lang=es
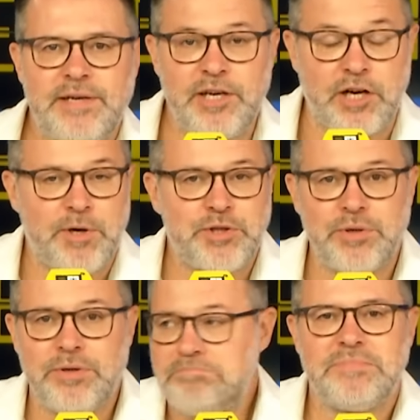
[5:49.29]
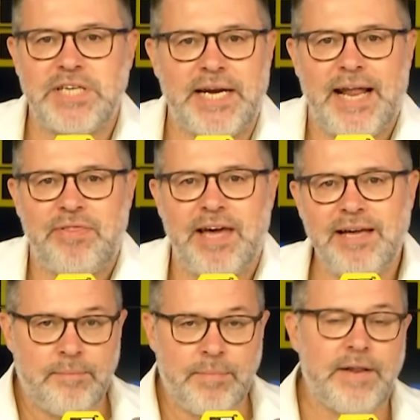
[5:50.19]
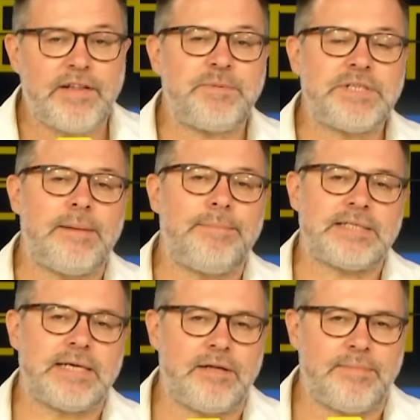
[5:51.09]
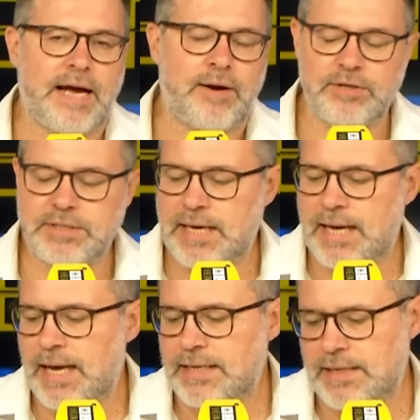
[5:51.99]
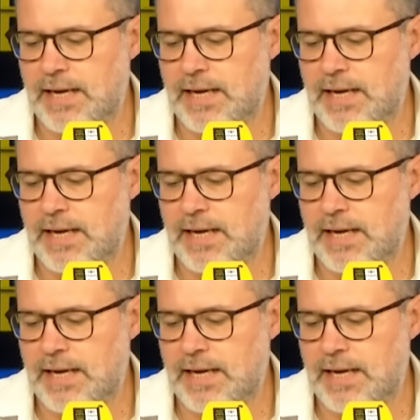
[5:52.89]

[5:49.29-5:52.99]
Y como tú, sin gracia. Bueno, después han pasado más cosas,